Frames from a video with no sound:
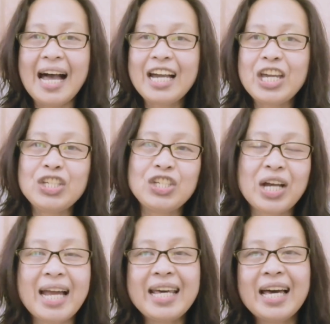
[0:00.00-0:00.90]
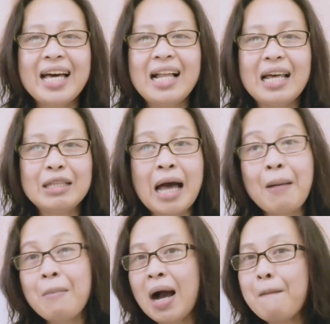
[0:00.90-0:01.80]
aking channel at
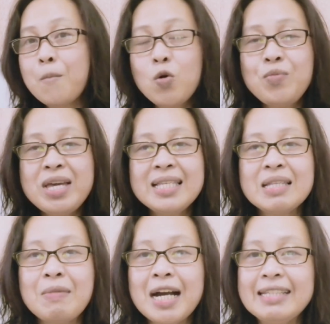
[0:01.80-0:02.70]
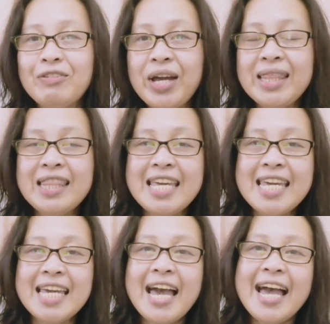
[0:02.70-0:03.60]
ang mga movies na mga
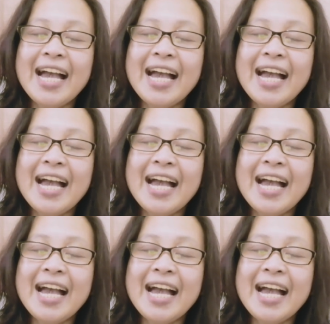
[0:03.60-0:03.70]
trending.